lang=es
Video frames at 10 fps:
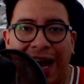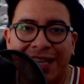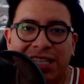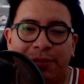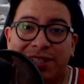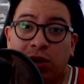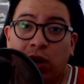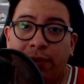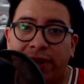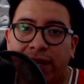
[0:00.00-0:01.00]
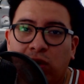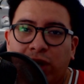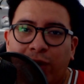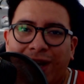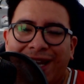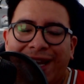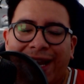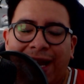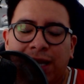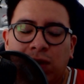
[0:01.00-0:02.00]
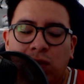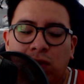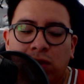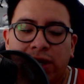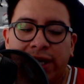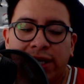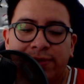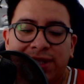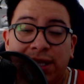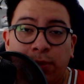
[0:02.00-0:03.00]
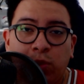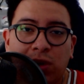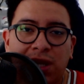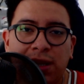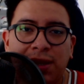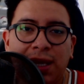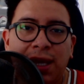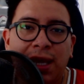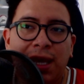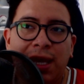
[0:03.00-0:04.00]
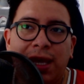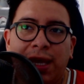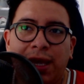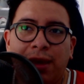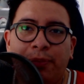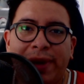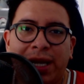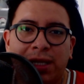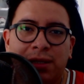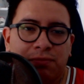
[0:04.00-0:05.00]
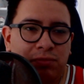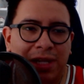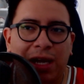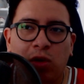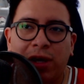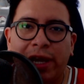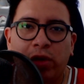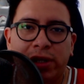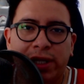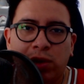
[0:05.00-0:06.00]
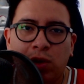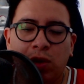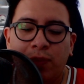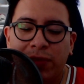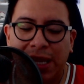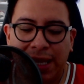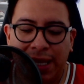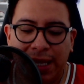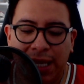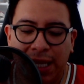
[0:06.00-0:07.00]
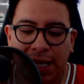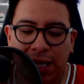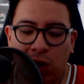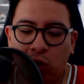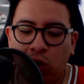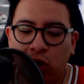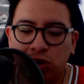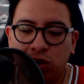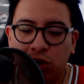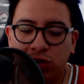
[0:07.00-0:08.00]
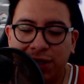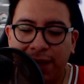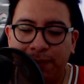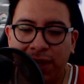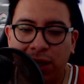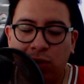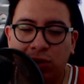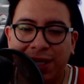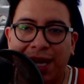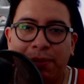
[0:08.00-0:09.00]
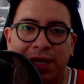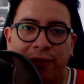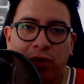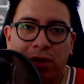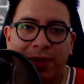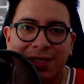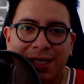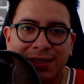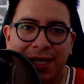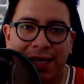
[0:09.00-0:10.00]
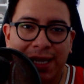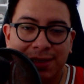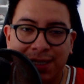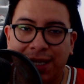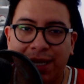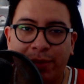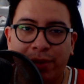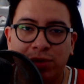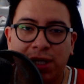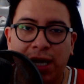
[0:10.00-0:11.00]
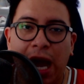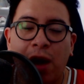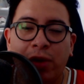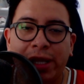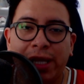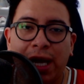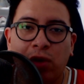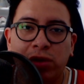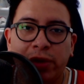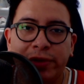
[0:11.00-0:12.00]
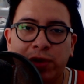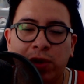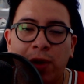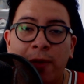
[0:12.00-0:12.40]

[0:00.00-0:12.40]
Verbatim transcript: Antes de pasar con el video, quiero aclarar algo que es bastante importante eh, para dejarlo claro ante todo los costos de envío de las plataformas, ya sea de las tres que les voy a mostrar ahorita a continuación,